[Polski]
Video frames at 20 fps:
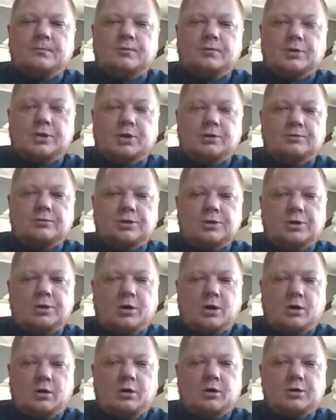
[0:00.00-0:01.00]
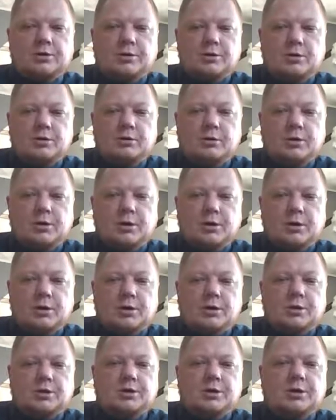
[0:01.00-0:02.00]
przedwszy na okno,
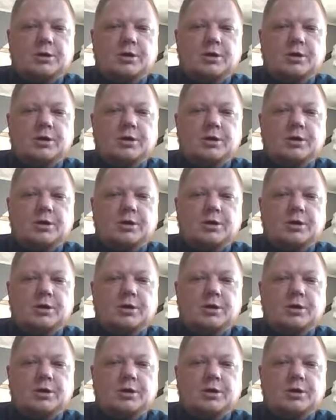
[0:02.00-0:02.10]
gdy